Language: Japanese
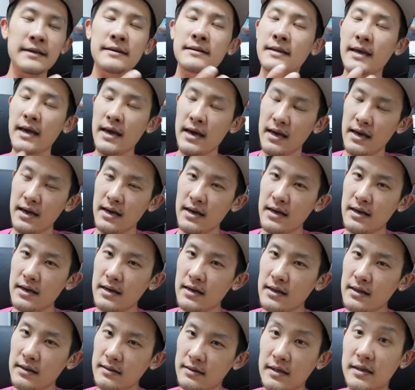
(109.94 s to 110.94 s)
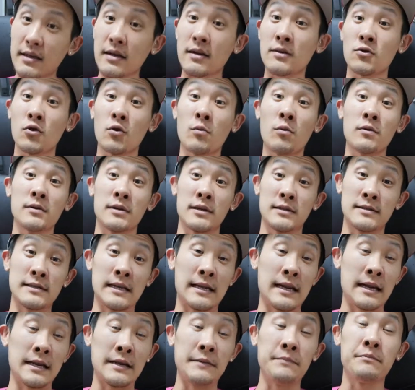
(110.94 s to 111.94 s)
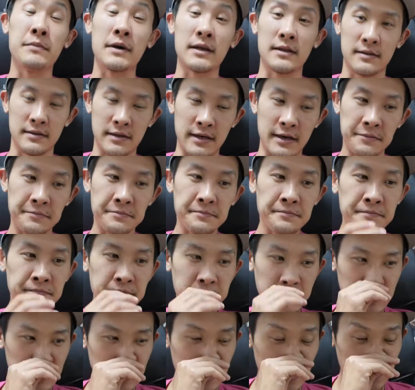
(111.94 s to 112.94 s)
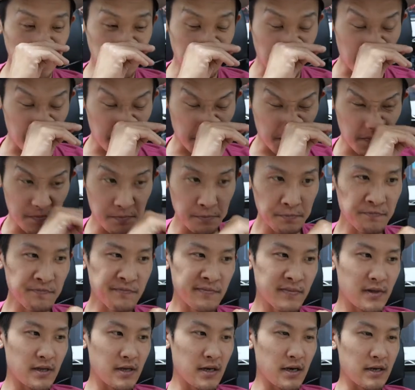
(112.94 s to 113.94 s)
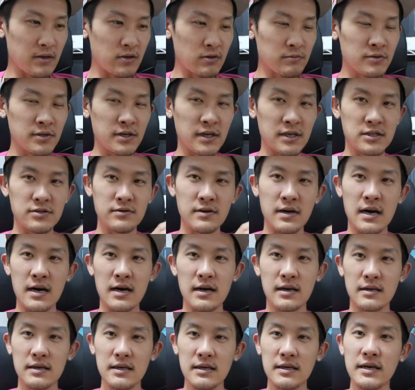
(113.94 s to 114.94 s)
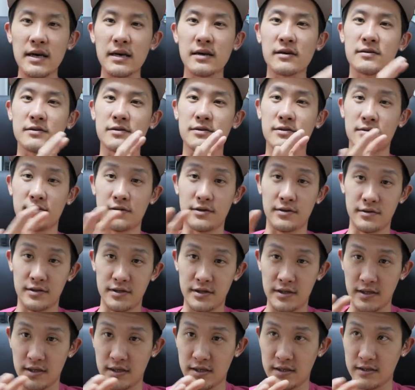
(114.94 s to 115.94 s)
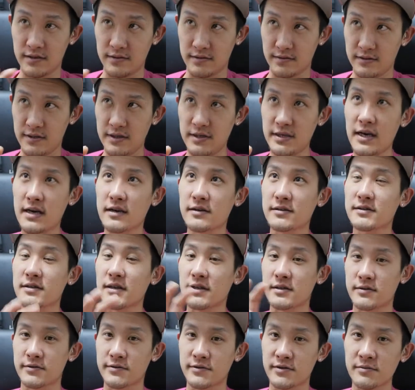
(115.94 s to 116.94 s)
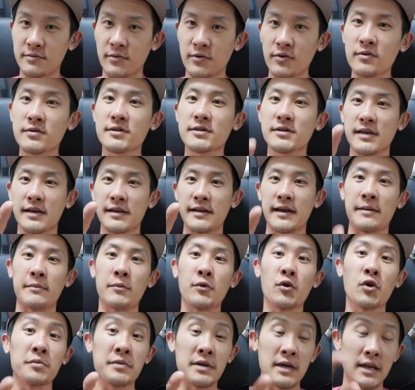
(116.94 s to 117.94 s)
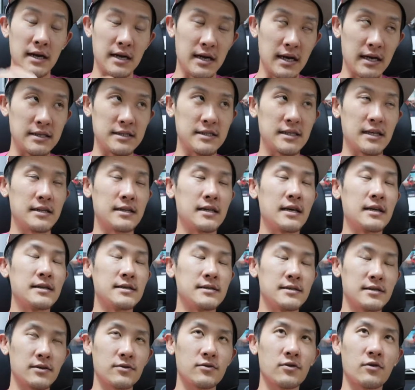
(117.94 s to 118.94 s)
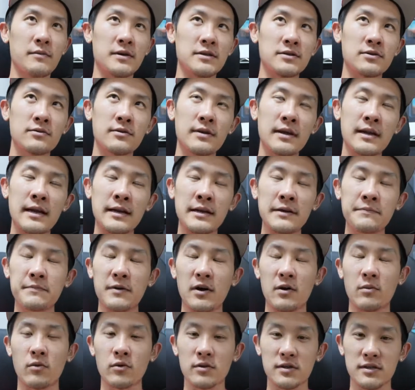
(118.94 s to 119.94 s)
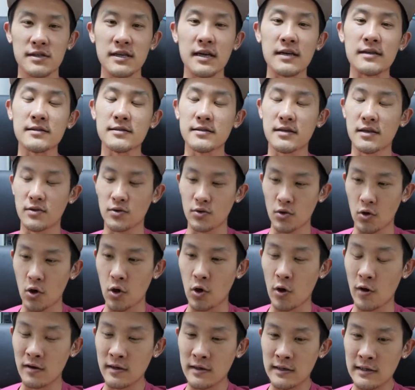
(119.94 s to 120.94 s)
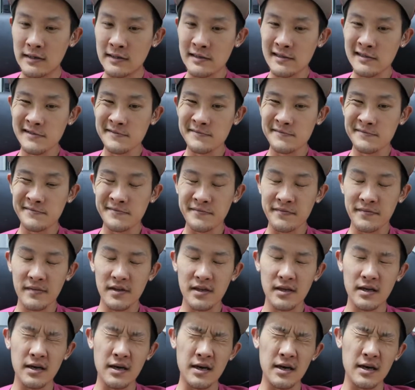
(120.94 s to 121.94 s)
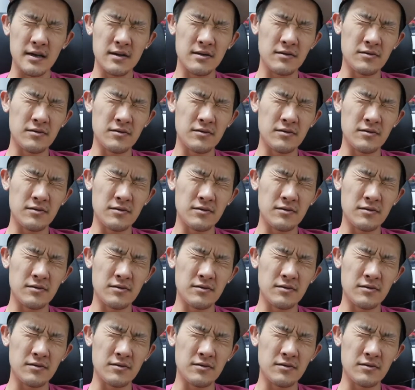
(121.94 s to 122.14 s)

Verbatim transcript: で出てると思うんです。7ニッパって。だけど、昔は EX っていうシリーズ。EX がつくものつかないものみたいな感じだったんですけど、その7ニッパを持ってたんですけど、結